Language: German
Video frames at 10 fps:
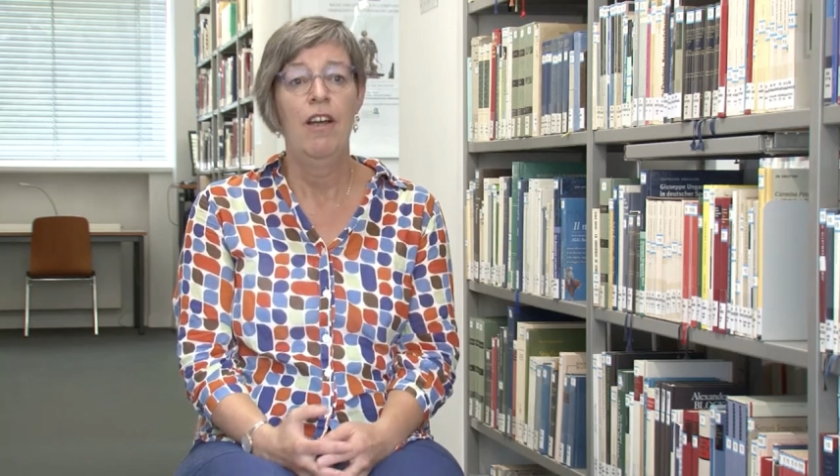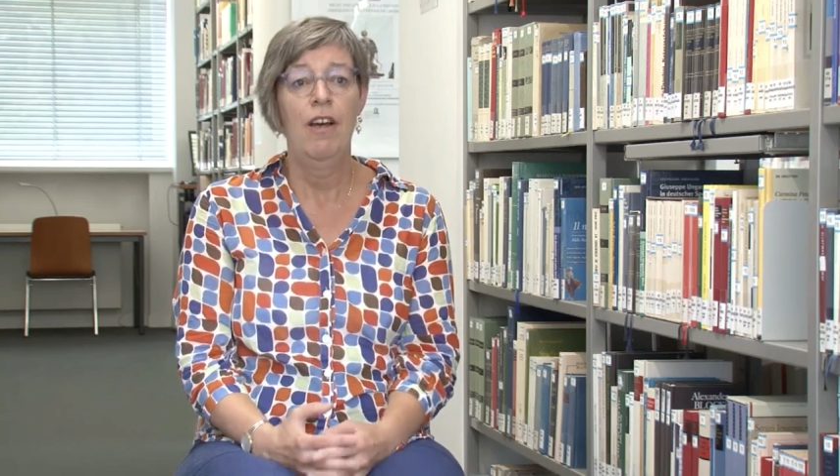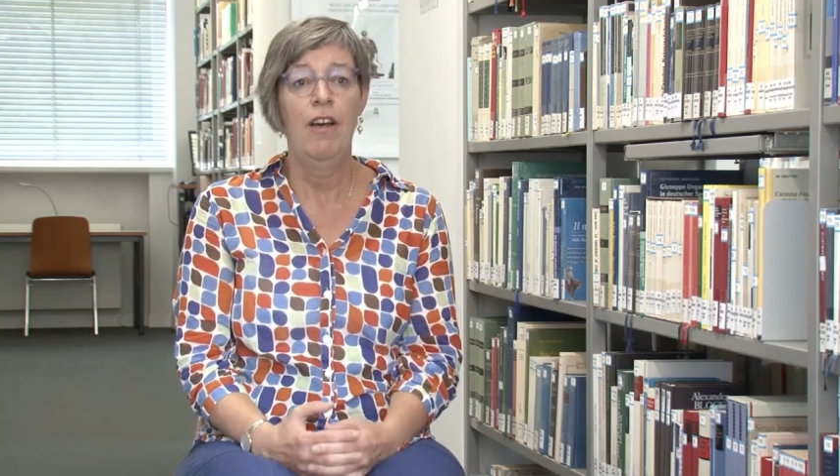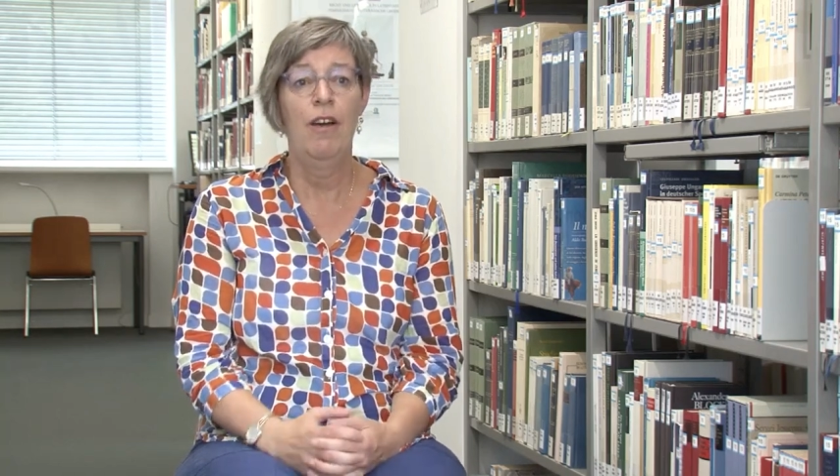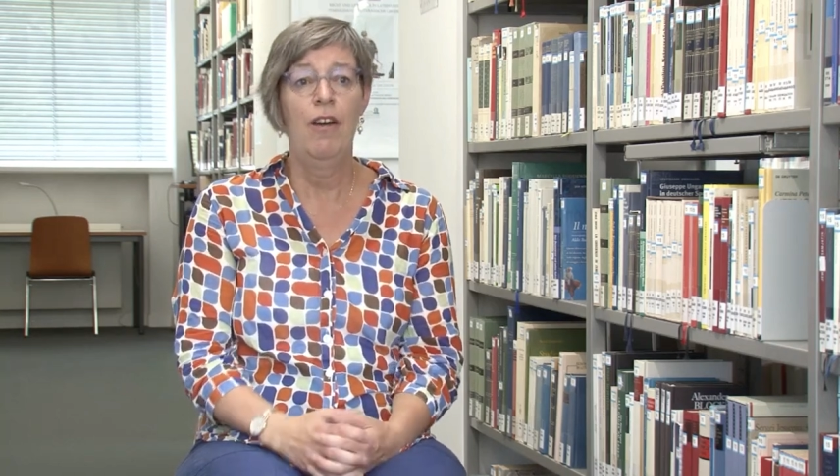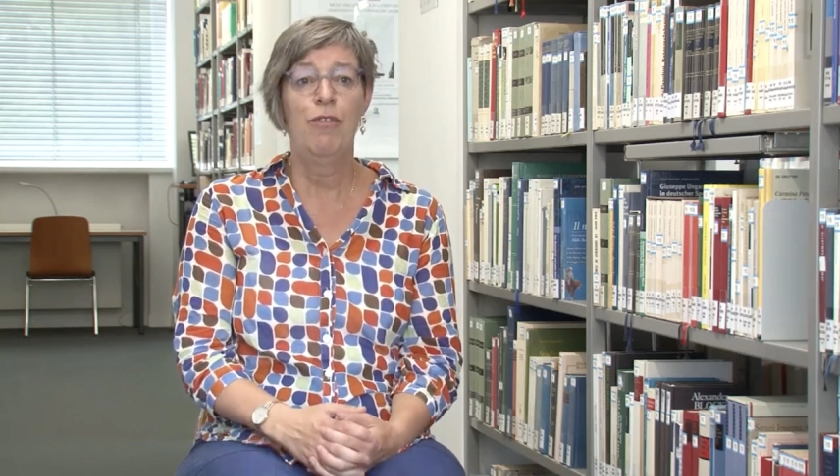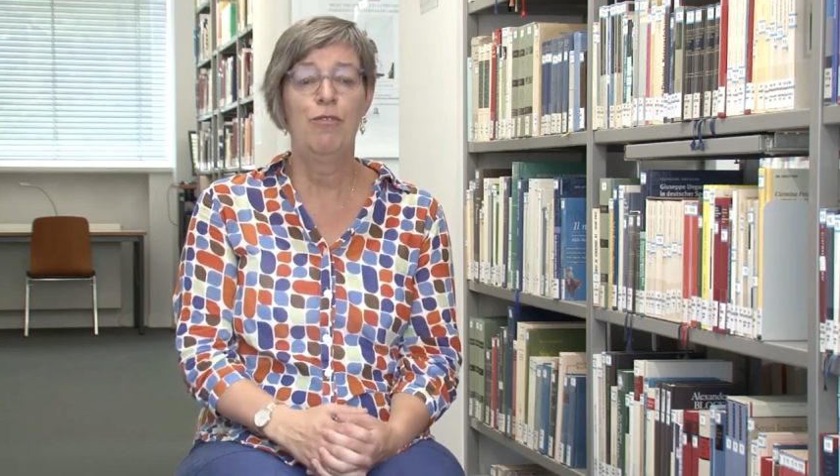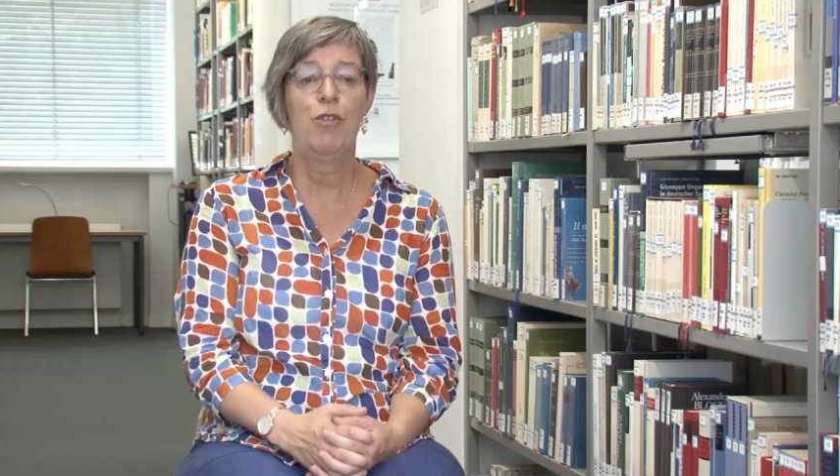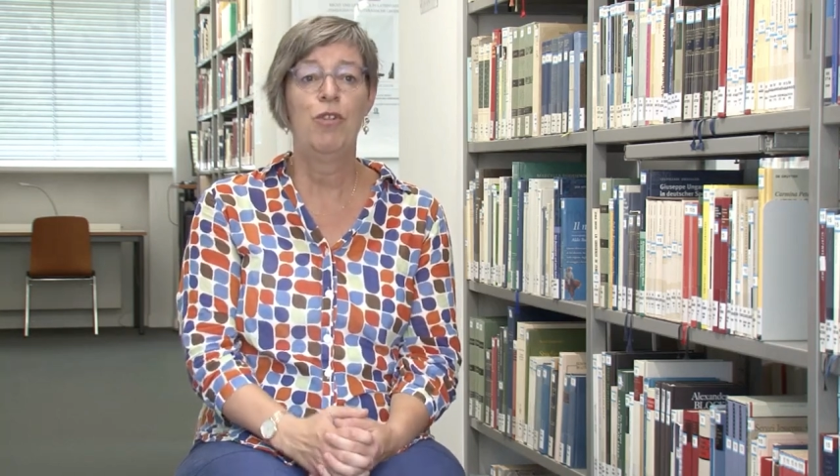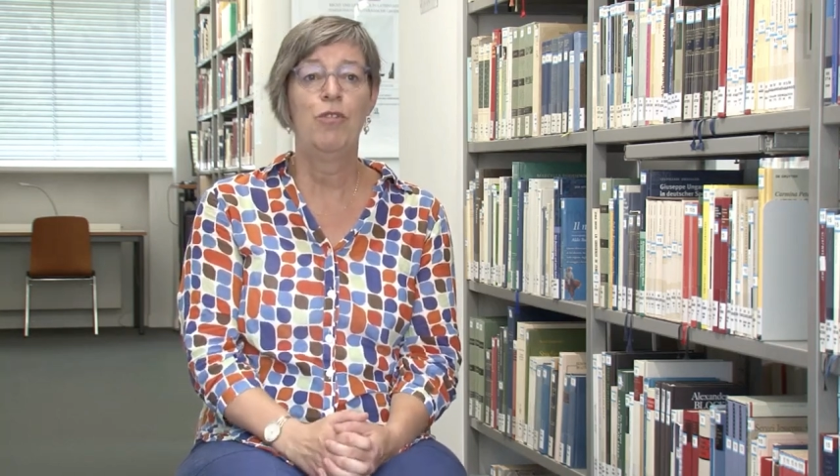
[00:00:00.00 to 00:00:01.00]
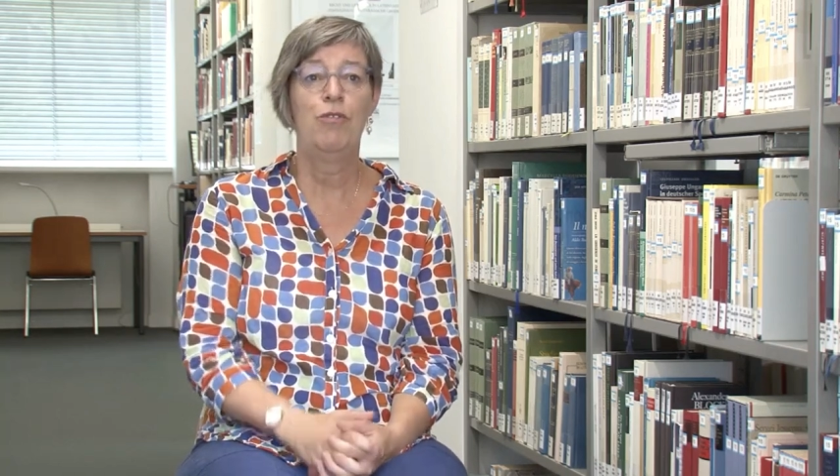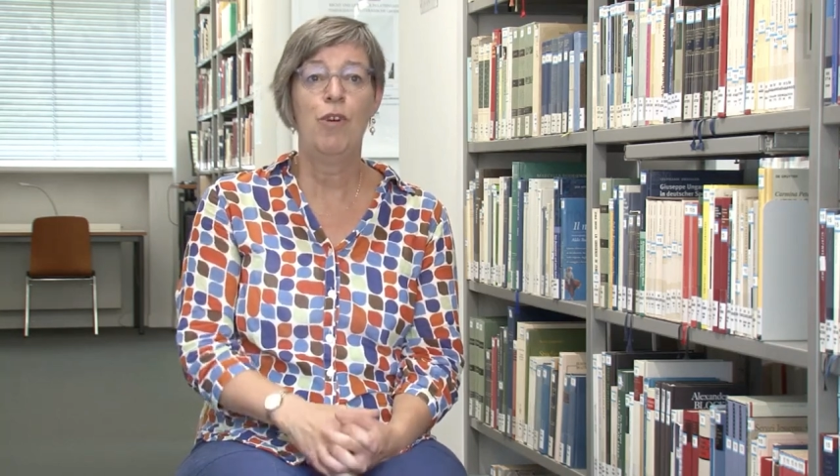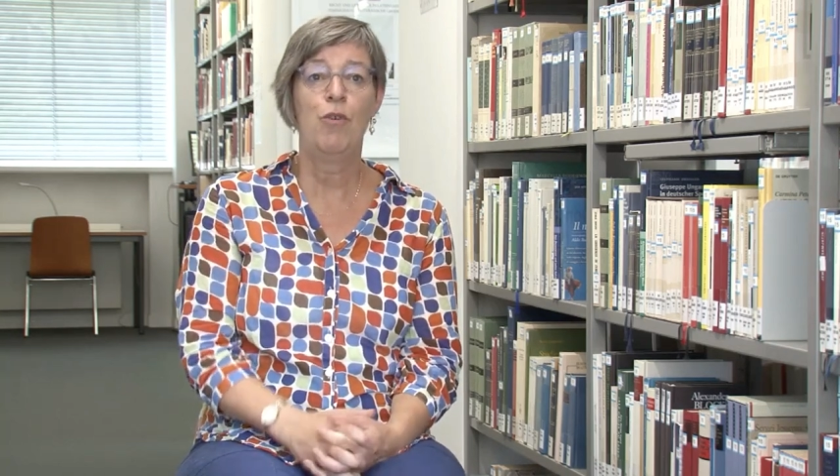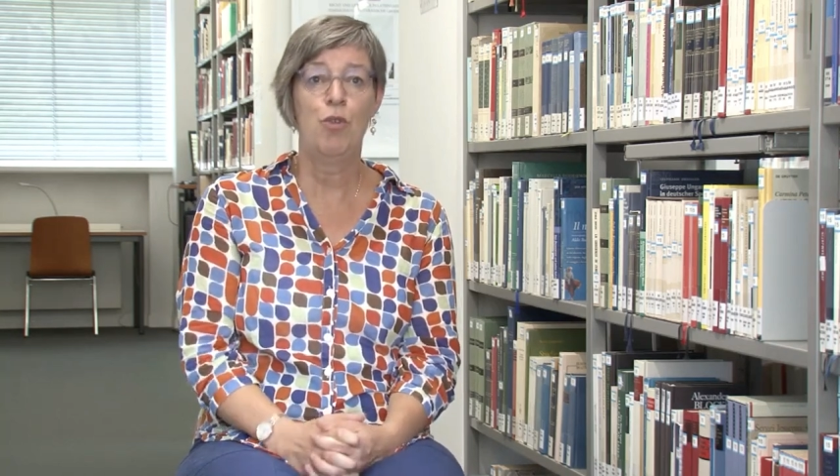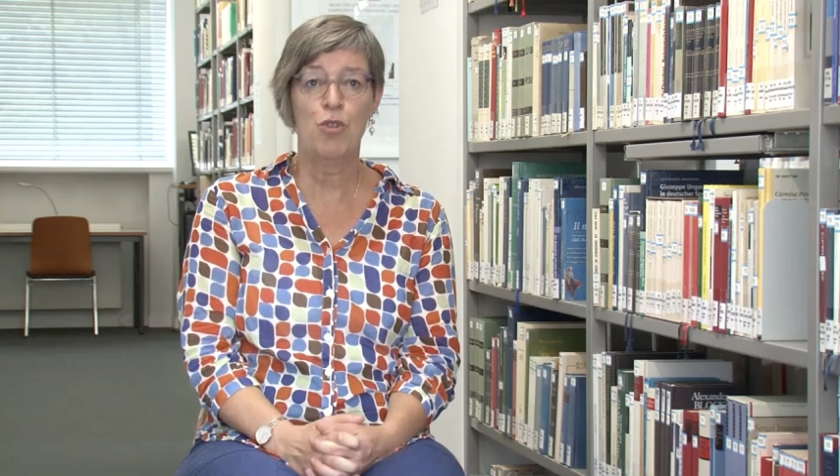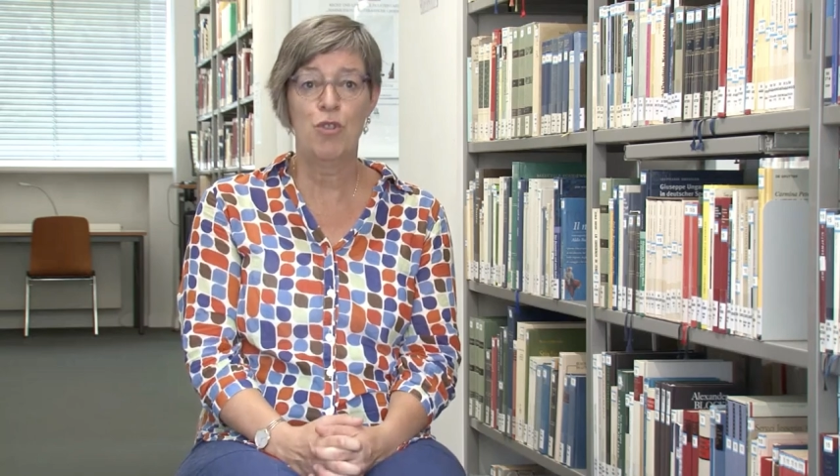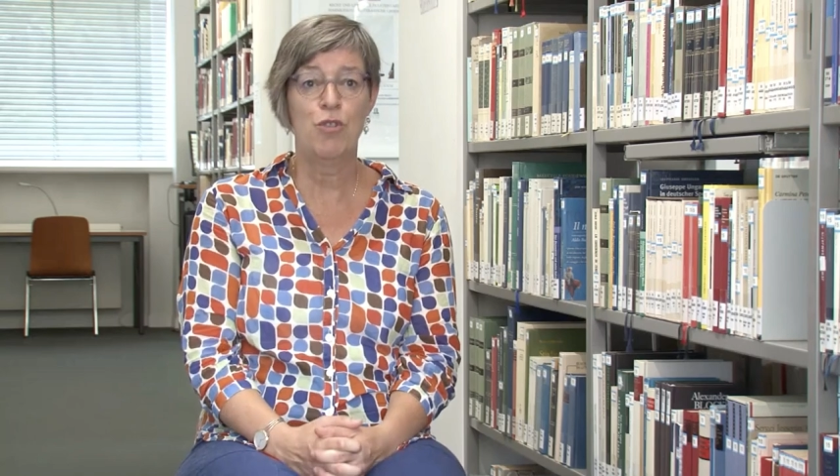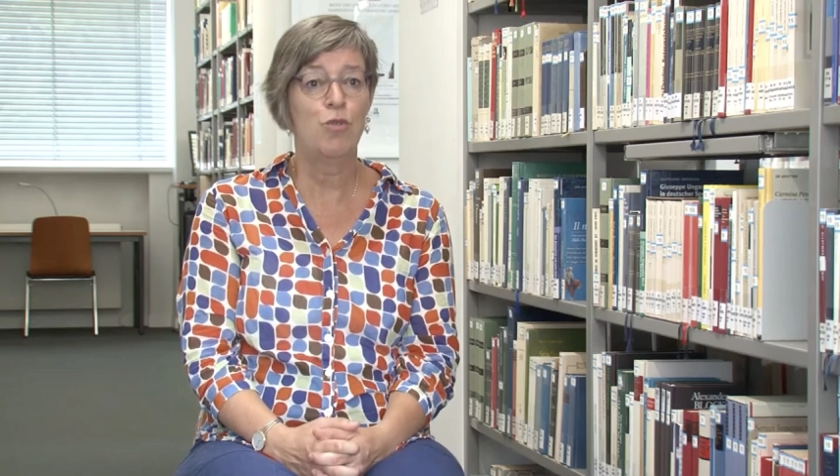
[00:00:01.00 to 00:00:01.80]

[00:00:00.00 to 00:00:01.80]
äh, von Frau Kostens